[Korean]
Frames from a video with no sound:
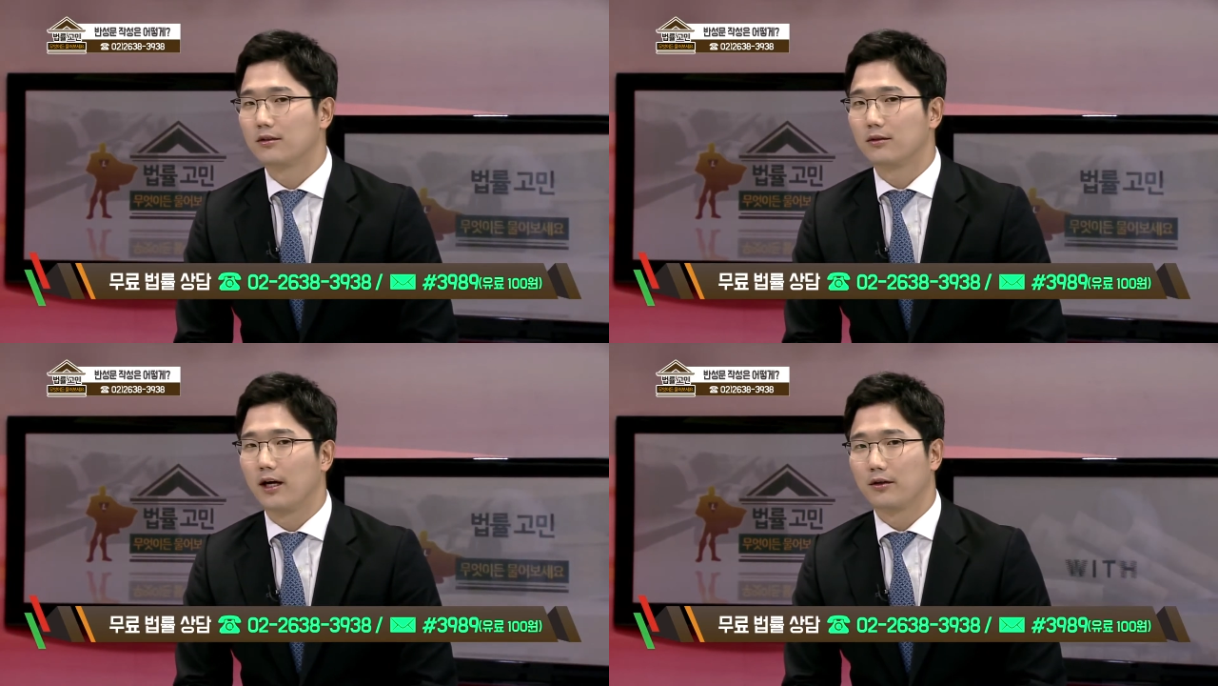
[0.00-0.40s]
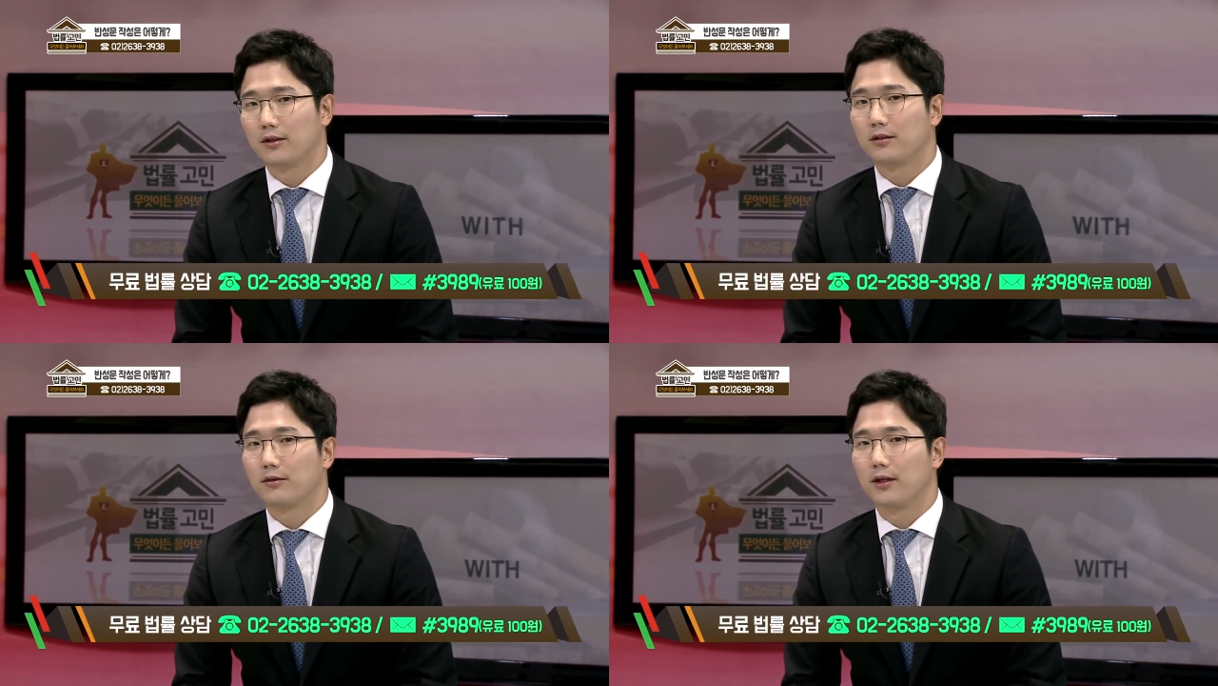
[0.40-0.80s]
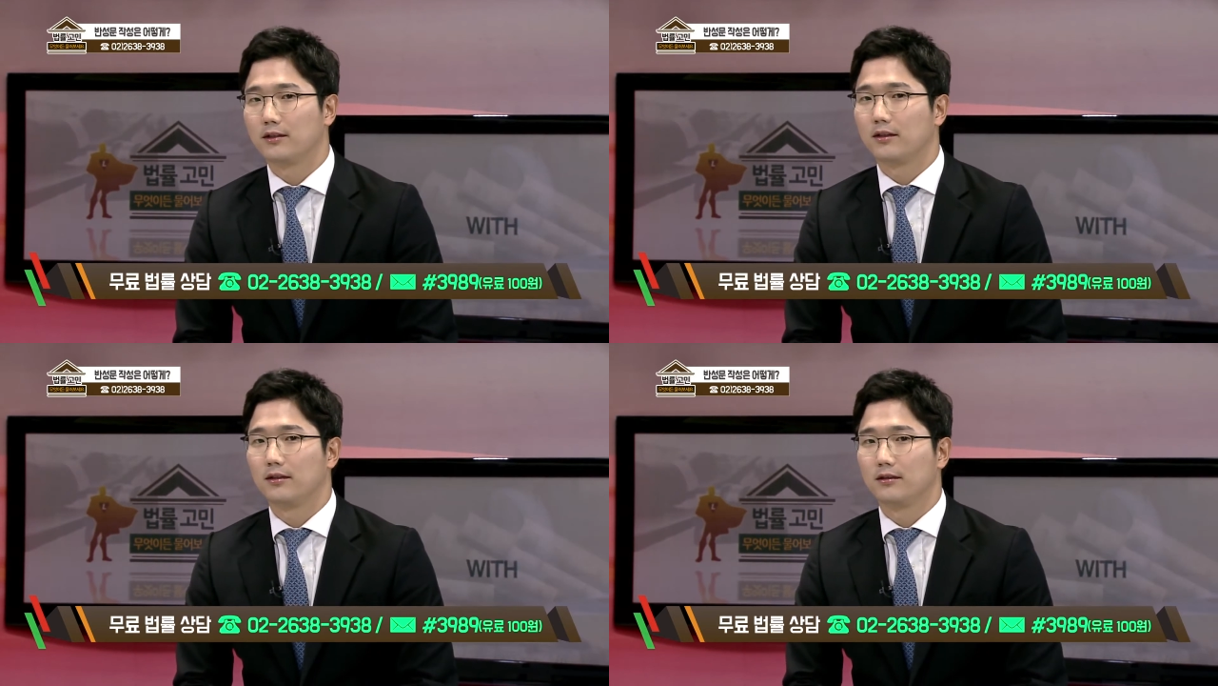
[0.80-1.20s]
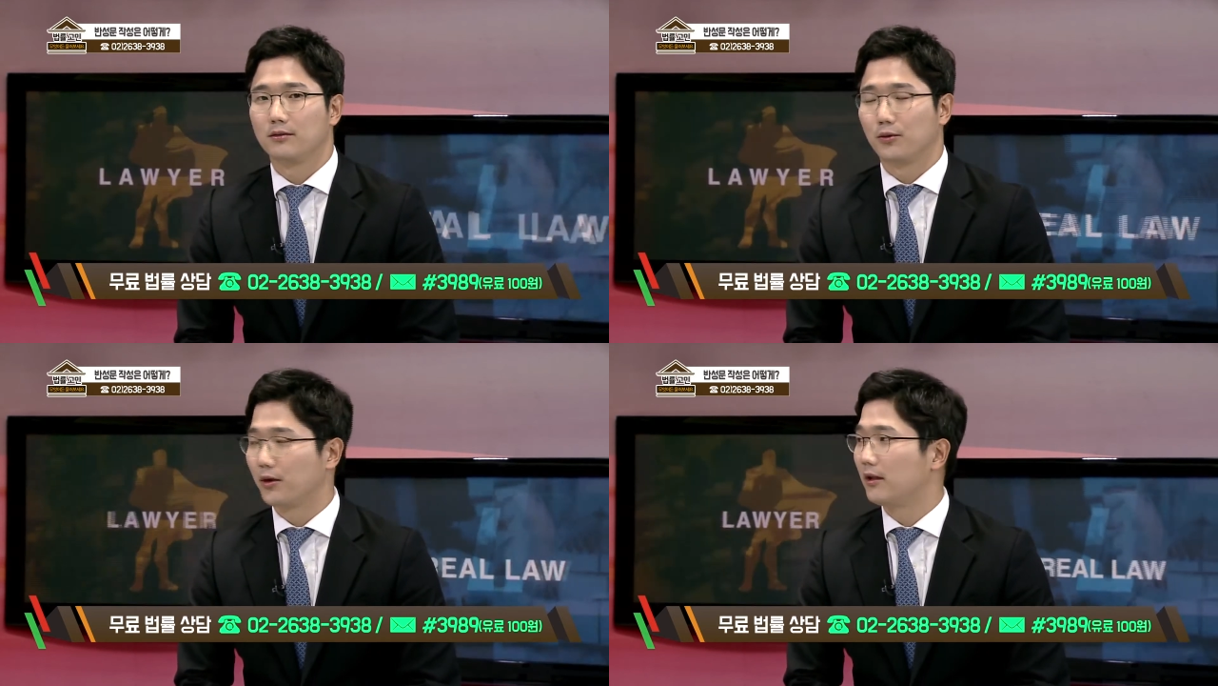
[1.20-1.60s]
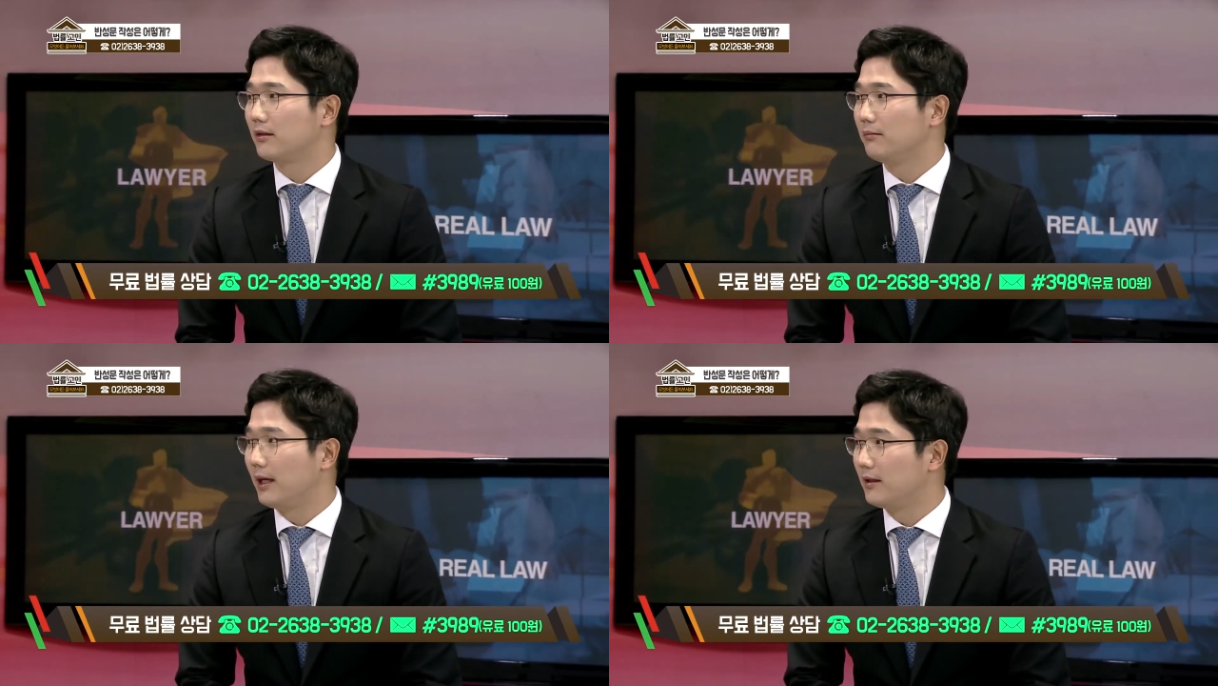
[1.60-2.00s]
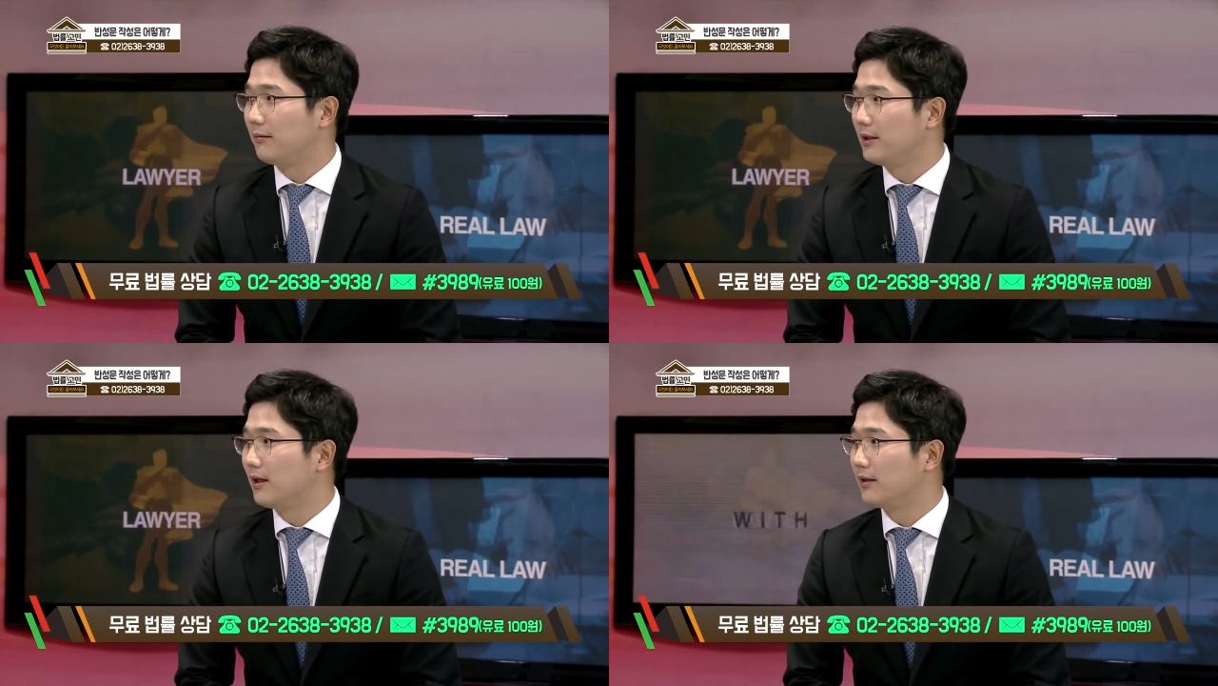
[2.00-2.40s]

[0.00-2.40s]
그리고 양형에서 굉장히 고려가 많이 됩니다.